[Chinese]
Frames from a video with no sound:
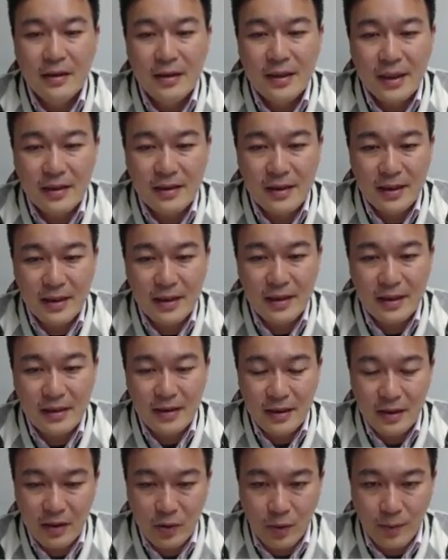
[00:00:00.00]
像这一
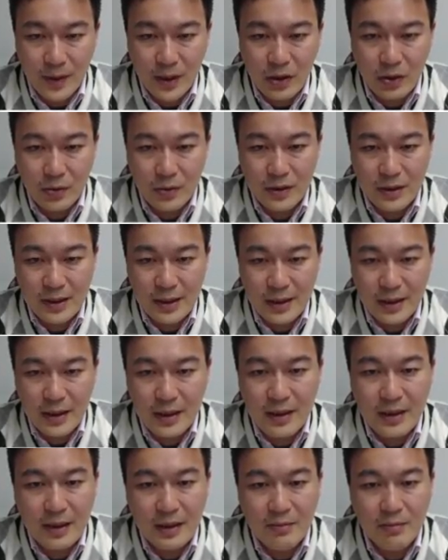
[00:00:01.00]
根，我们用这
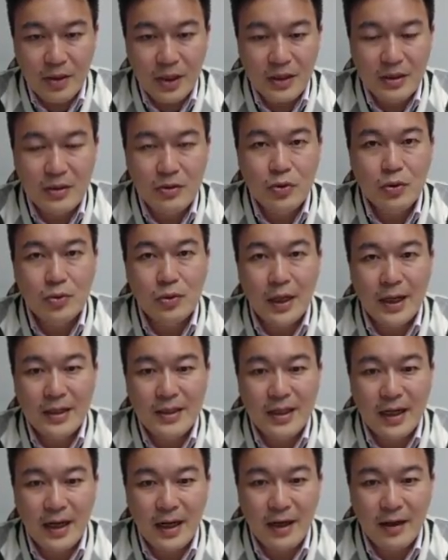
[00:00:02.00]
一根偏心柱
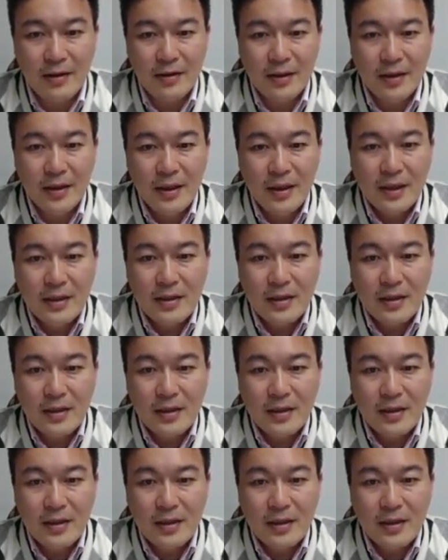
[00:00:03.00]
来讲好了。